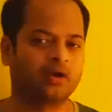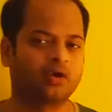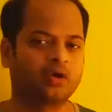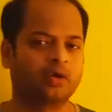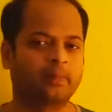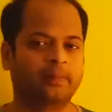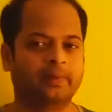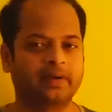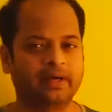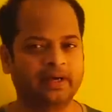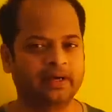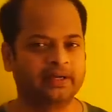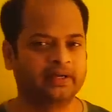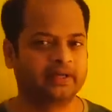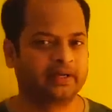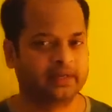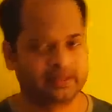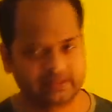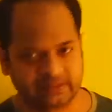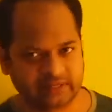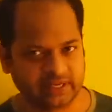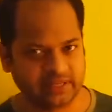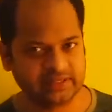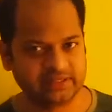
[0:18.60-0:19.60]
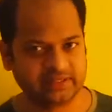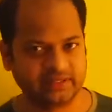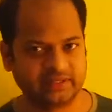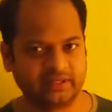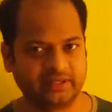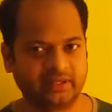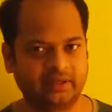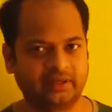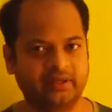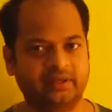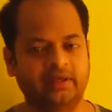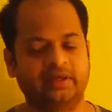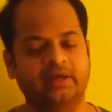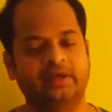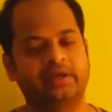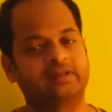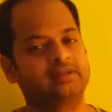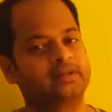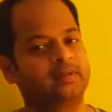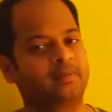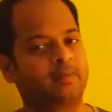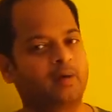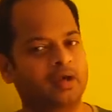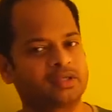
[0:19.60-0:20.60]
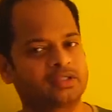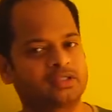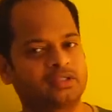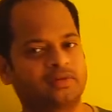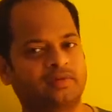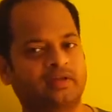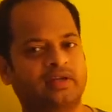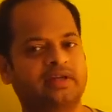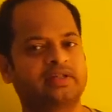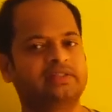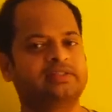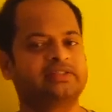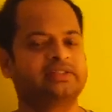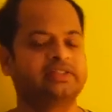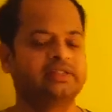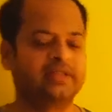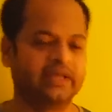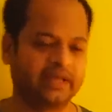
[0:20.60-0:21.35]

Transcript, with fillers: ஆறாவுக்கு பின்னாடி இருக்கிற சயின்ஸ் என்ன இந்த பாசிட்டிவ் எனர்ஜி